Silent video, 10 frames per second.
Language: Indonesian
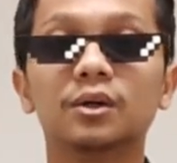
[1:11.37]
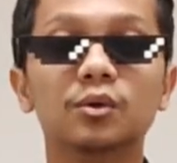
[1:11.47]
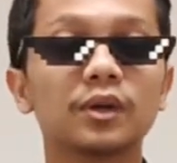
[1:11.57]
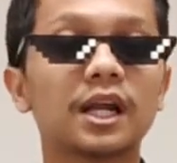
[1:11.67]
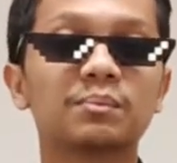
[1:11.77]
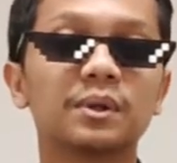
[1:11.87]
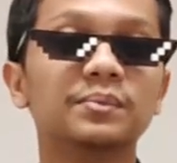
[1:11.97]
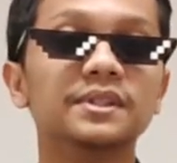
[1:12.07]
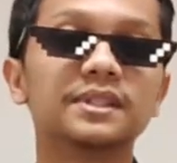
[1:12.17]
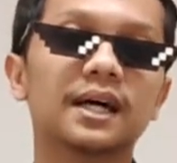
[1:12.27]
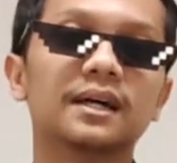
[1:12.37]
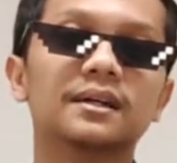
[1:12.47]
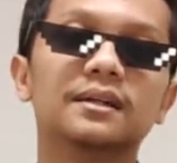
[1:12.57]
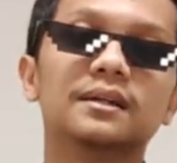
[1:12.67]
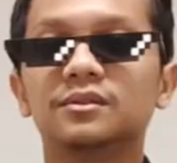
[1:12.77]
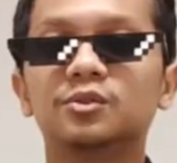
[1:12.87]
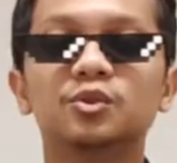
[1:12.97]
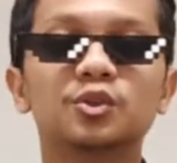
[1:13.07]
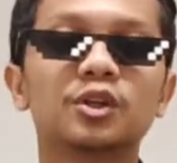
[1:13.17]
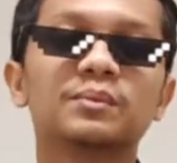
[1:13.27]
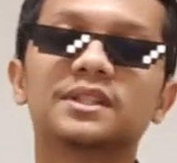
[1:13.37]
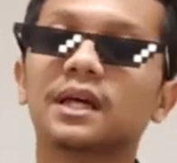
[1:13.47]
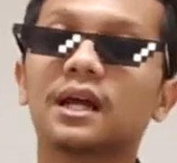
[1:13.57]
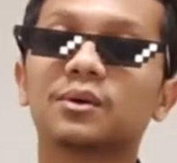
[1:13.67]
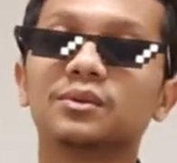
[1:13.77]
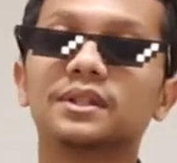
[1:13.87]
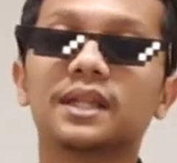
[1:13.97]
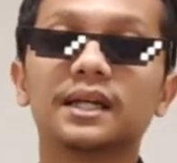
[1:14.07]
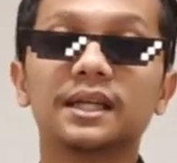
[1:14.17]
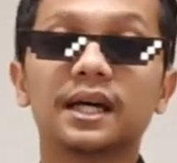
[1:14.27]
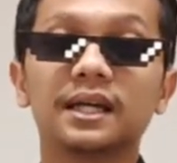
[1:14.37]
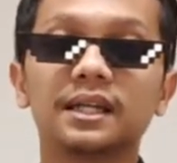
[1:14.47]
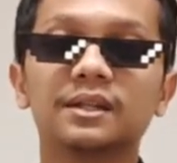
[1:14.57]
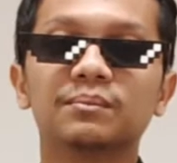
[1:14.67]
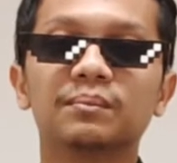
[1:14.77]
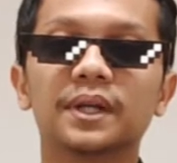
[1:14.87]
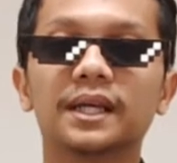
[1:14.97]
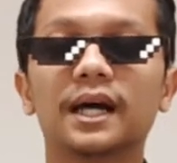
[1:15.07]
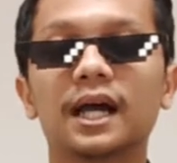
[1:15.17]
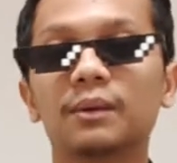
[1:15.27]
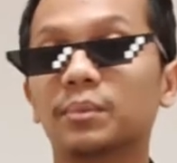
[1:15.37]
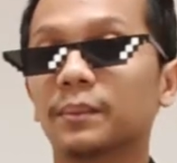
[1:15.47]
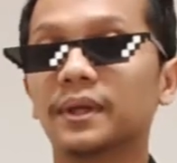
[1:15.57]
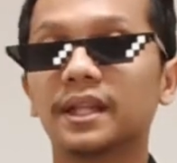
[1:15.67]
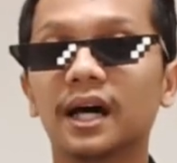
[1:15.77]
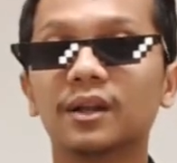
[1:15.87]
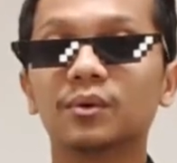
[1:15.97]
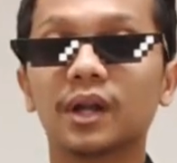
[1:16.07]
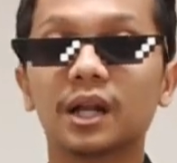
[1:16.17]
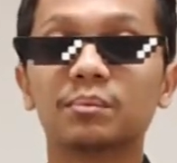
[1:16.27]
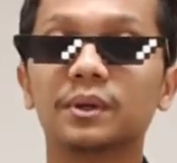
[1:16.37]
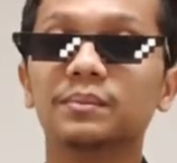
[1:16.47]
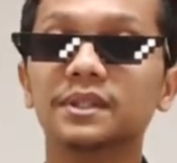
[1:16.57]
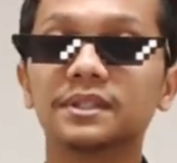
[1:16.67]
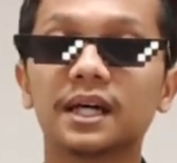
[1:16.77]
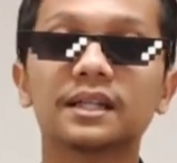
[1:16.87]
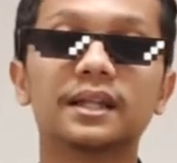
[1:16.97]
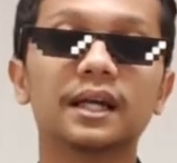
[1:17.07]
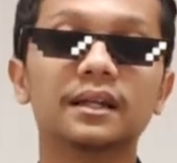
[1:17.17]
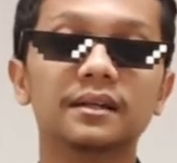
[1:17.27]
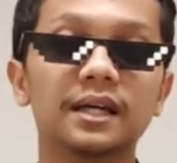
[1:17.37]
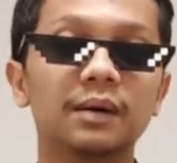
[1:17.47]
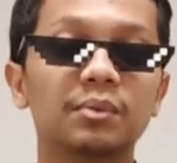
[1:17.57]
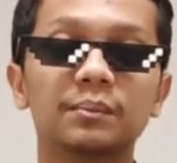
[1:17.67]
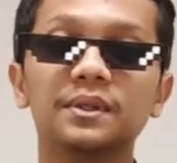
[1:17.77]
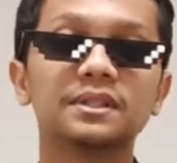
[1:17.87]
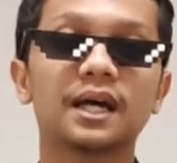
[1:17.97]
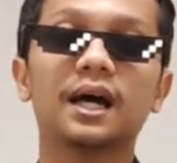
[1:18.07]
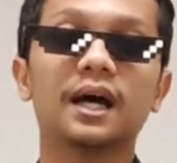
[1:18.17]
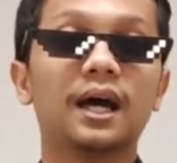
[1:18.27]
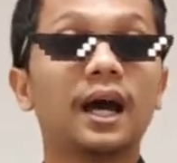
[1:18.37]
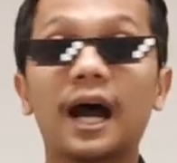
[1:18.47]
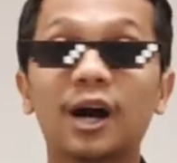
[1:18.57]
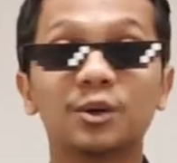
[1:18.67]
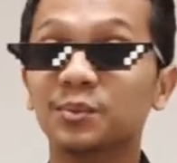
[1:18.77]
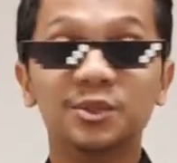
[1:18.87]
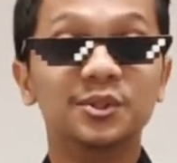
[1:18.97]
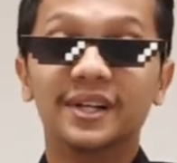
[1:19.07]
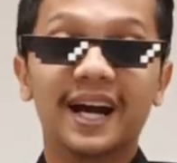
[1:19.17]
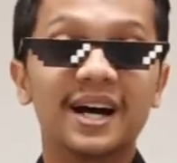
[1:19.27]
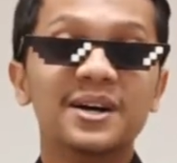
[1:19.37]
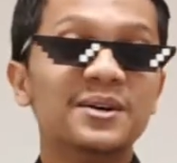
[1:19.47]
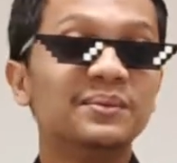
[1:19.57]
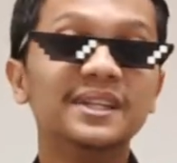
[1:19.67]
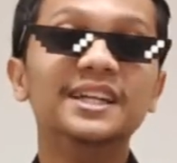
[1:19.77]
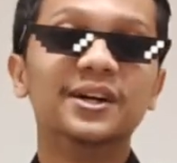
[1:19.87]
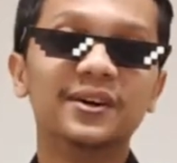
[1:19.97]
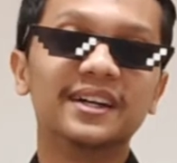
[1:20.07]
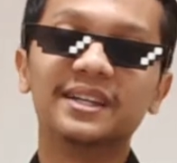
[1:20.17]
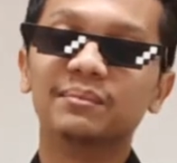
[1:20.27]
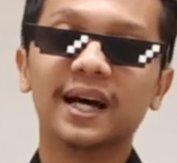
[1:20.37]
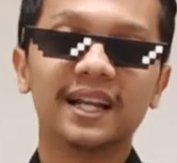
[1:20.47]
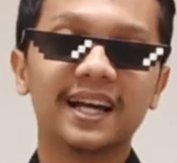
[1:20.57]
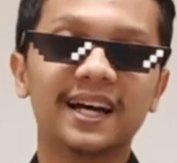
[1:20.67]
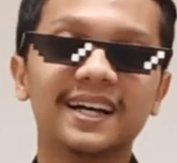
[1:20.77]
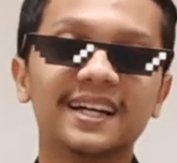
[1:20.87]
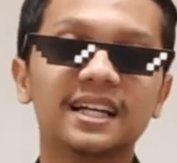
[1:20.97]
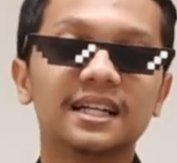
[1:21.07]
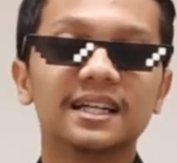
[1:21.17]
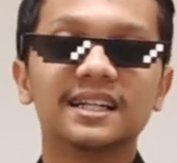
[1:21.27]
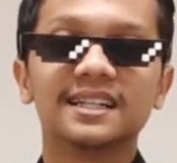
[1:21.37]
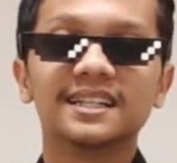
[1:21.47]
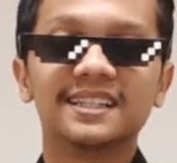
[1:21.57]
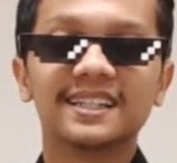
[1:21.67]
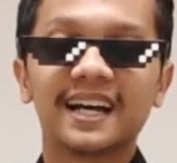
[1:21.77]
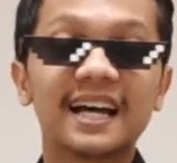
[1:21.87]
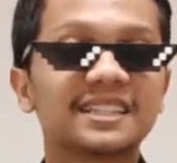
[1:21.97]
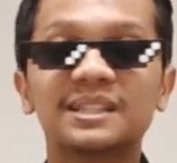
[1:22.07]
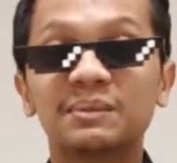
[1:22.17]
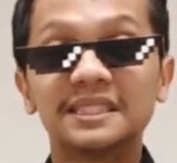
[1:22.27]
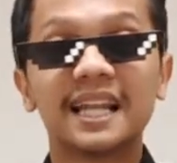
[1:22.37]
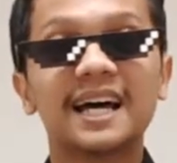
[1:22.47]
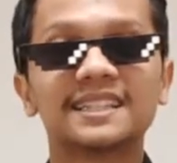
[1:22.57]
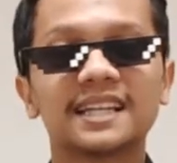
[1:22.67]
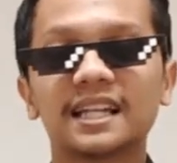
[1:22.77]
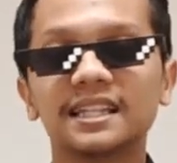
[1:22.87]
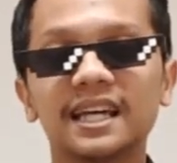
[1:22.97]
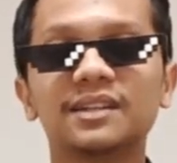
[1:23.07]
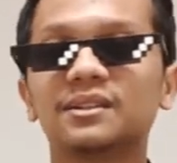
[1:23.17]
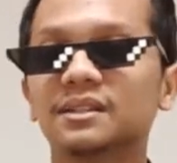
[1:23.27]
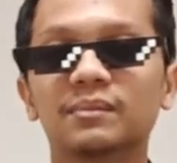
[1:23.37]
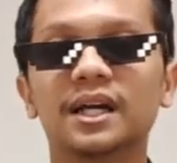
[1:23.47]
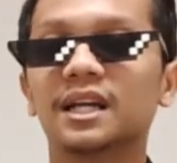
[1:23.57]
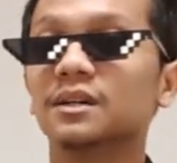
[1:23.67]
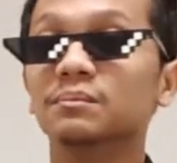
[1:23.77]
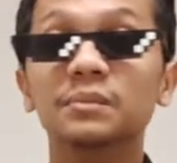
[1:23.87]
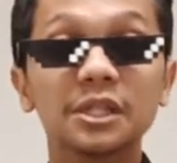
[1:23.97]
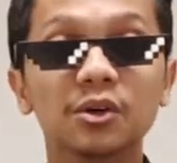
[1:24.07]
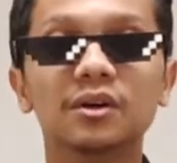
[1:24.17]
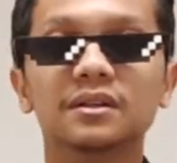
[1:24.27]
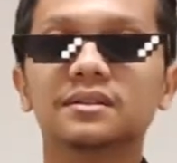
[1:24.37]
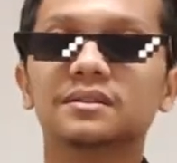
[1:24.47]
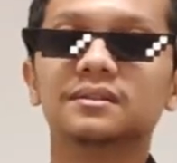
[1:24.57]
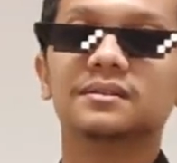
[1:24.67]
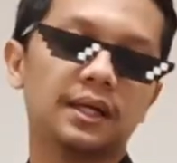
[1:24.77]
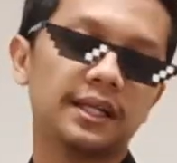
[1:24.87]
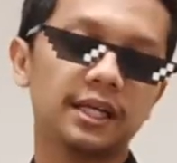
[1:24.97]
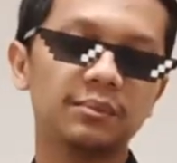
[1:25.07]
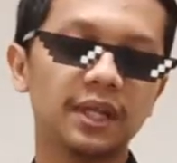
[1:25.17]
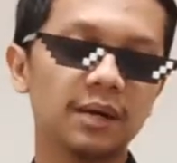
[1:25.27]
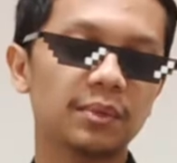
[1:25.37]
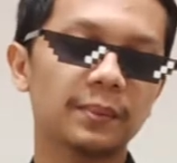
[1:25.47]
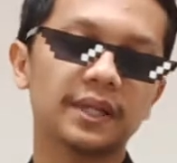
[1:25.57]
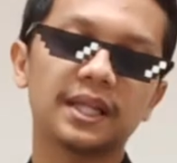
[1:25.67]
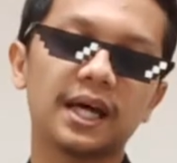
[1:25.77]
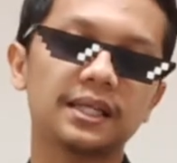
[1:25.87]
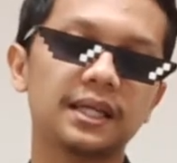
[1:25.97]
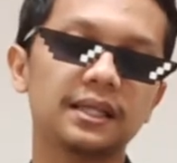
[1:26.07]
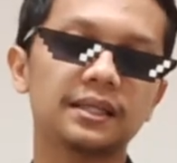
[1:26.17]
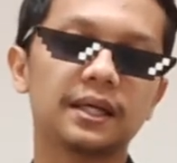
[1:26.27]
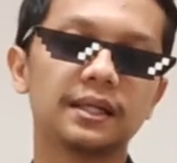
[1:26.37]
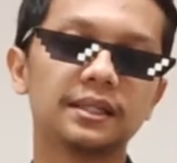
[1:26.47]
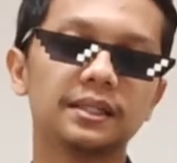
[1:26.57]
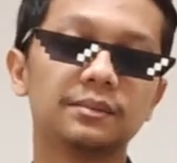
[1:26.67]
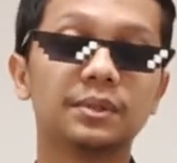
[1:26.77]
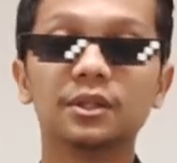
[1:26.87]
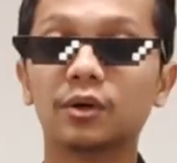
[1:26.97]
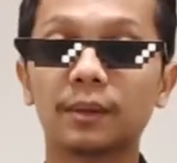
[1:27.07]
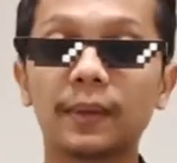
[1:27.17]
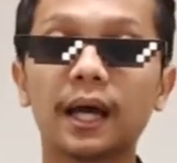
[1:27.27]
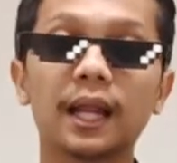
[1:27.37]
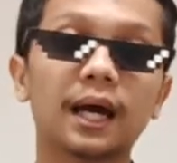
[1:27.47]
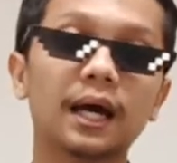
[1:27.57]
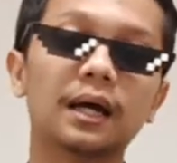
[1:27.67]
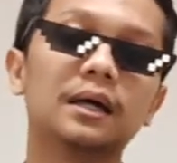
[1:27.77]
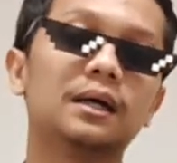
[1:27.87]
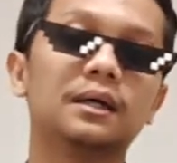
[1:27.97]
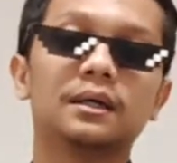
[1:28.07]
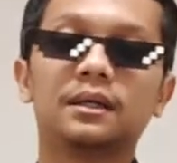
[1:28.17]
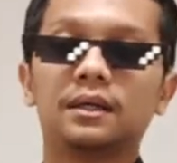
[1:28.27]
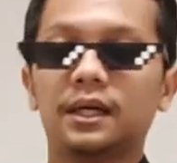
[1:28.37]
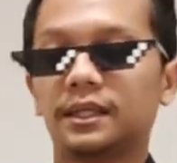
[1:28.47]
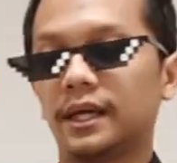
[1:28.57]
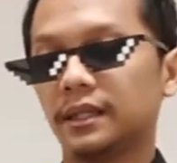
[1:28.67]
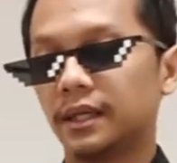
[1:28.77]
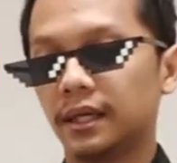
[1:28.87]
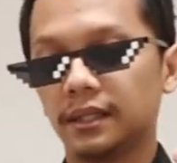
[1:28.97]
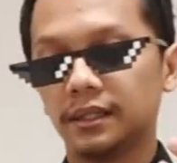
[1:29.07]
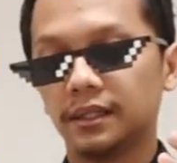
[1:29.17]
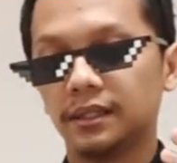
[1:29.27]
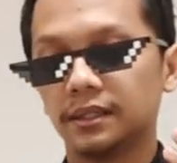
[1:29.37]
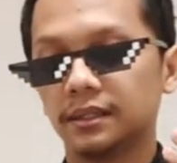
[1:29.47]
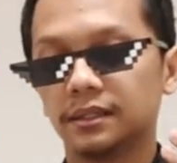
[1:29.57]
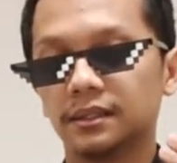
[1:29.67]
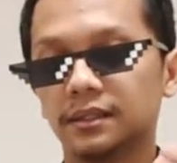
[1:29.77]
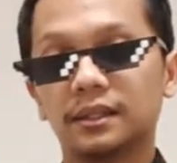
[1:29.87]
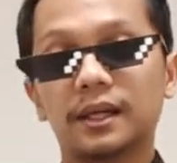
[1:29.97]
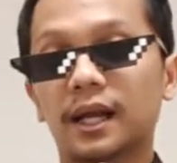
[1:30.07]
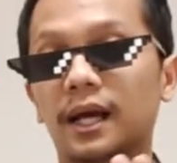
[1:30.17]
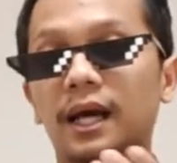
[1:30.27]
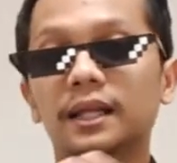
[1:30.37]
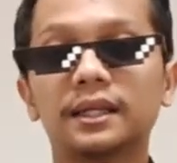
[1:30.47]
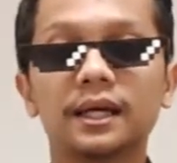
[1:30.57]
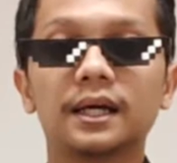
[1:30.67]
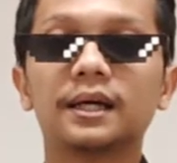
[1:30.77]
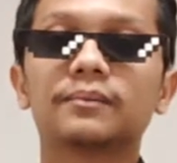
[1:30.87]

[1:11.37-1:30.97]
ular berbisa. Jujur misal aku ditanyain perihal perbedaan ular berbisa dan nggak berbisa, aku pun juga bingung gimana Eh, ngasih penjelasannya itu gimana bingung ada yang bilang perbedaannya ini dari bentuk kepala ada yang dari eh, gerakannya